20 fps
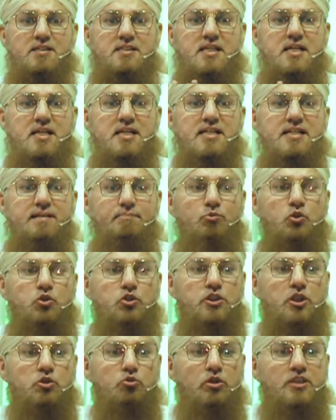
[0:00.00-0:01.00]
वज़ीर ने
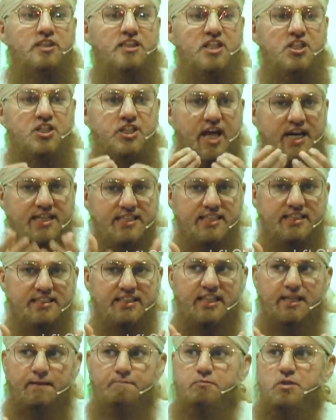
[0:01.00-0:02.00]
मुझसे कोई निशानी
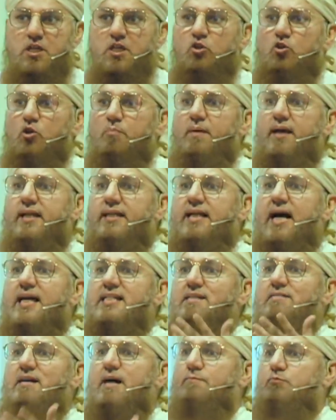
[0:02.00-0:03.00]
तलब की तो मैं क्या
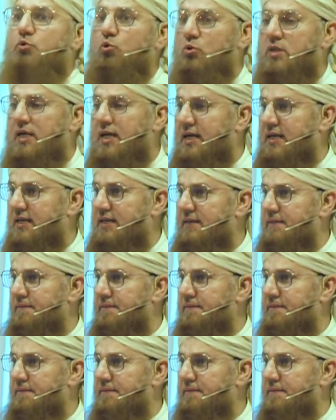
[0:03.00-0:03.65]
जवाब दूंगा